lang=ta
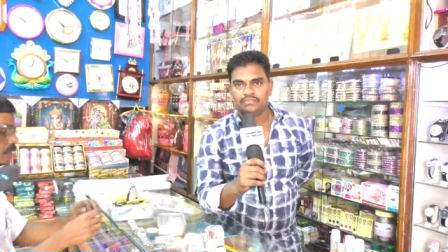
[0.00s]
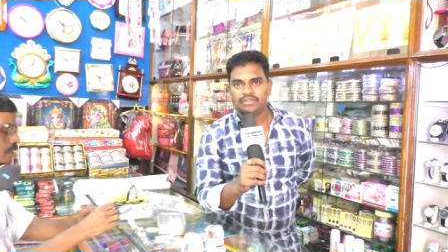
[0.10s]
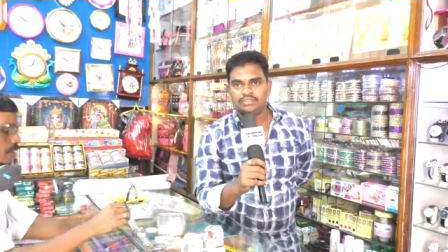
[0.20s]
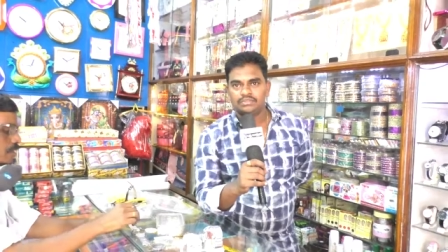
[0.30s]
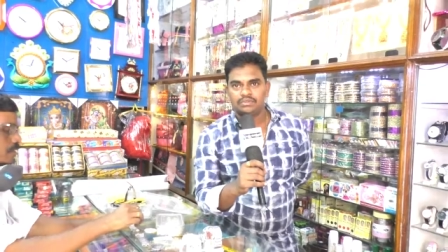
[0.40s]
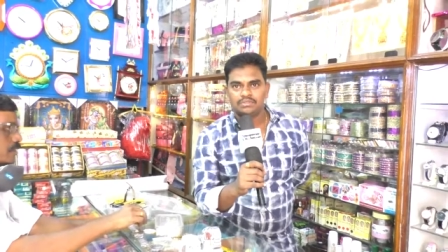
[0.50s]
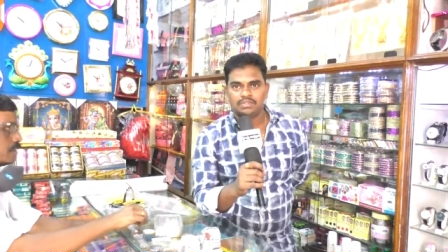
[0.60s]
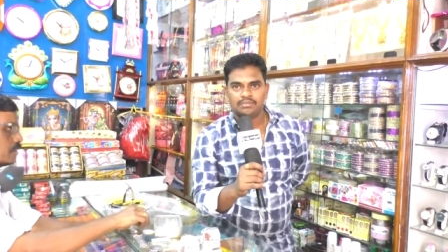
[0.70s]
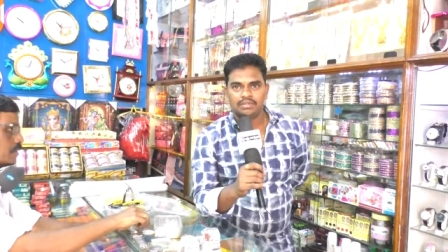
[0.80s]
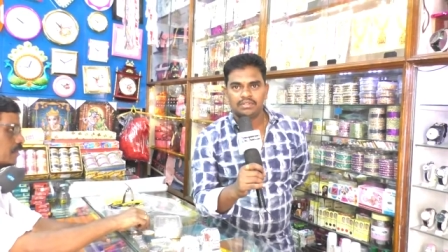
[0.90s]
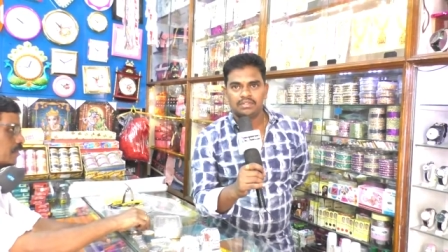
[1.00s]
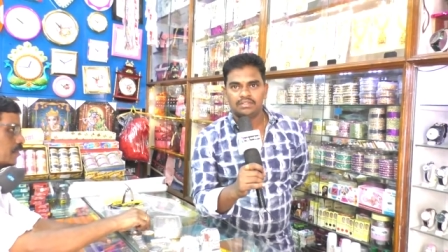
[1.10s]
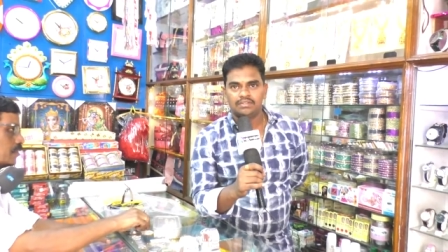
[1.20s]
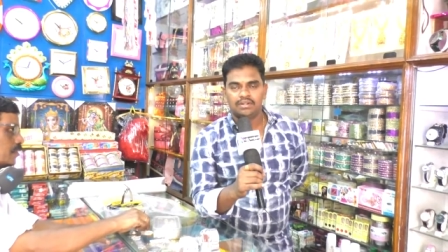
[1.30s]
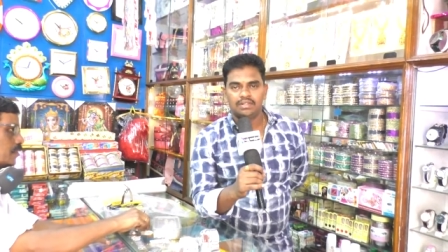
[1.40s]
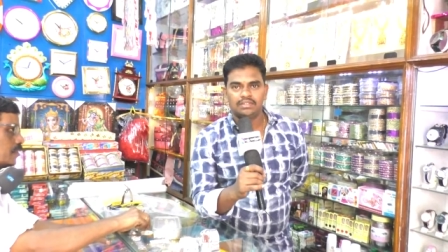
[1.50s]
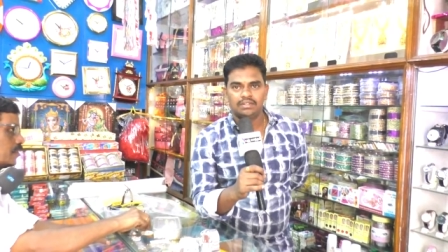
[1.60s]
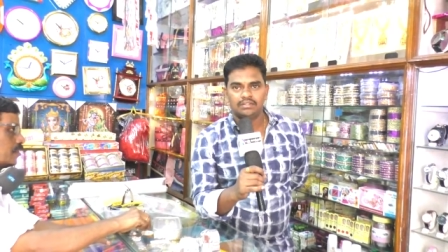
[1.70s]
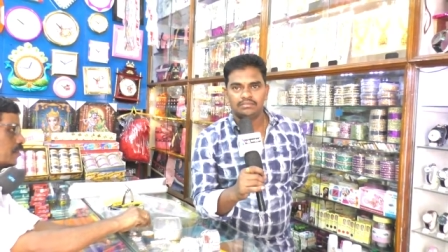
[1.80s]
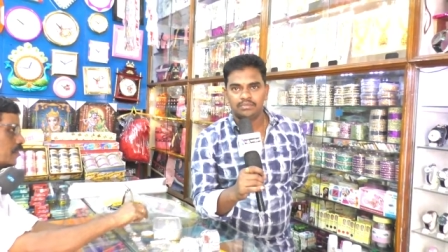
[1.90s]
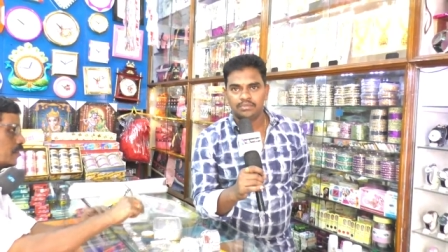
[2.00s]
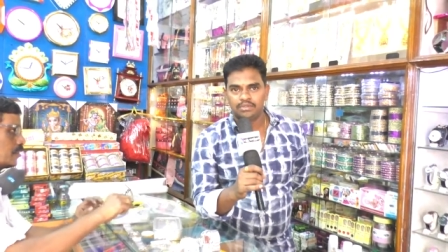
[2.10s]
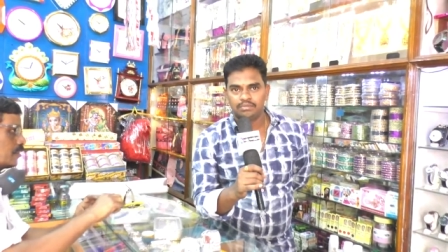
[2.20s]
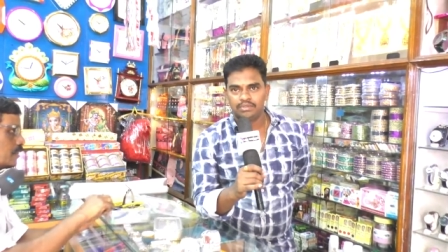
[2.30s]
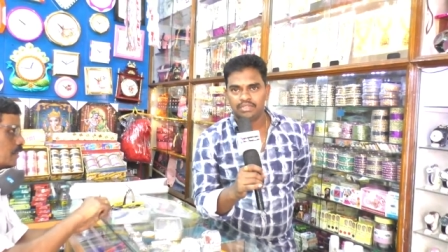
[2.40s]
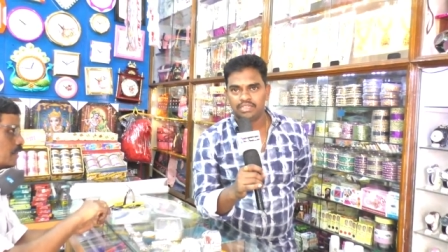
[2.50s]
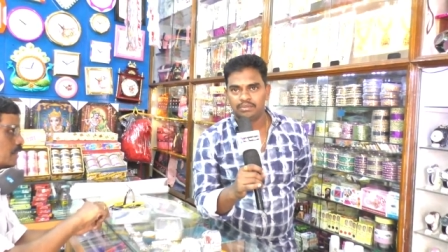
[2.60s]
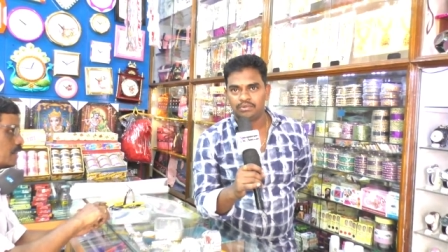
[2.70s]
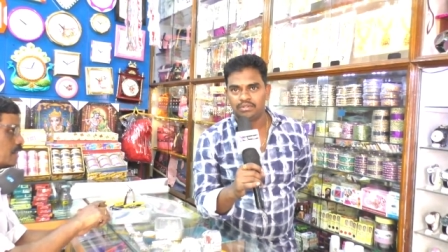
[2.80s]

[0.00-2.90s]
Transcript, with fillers: ஃபேன்சி ஸ்டோர் சார்பாக வாடிக்கையாளருக்கும் நண்பருக்கும் இனிய தீபாவளி